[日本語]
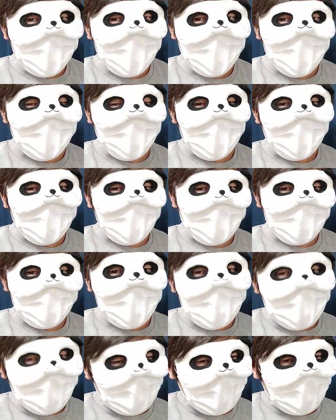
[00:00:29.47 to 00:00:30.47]
えー、
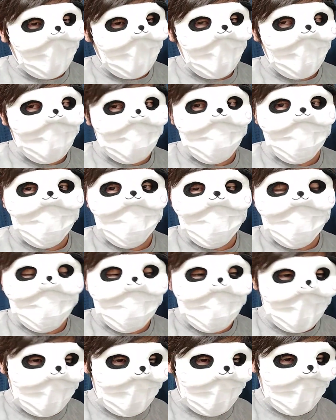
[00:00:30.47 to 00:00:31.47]
なんかね、食料
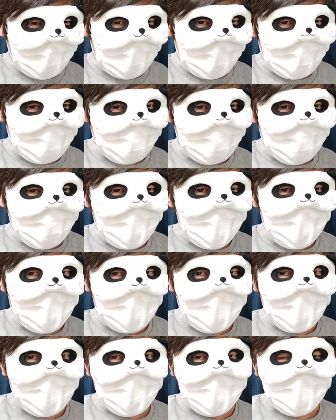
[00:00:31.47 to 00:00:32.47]
品みん
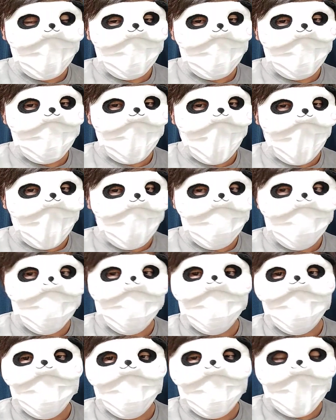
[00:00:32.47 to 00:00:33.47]
なね、台
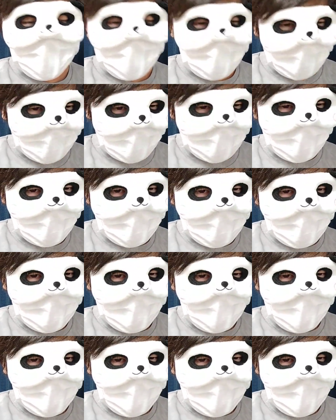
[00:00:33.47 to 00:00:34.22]
風の前に、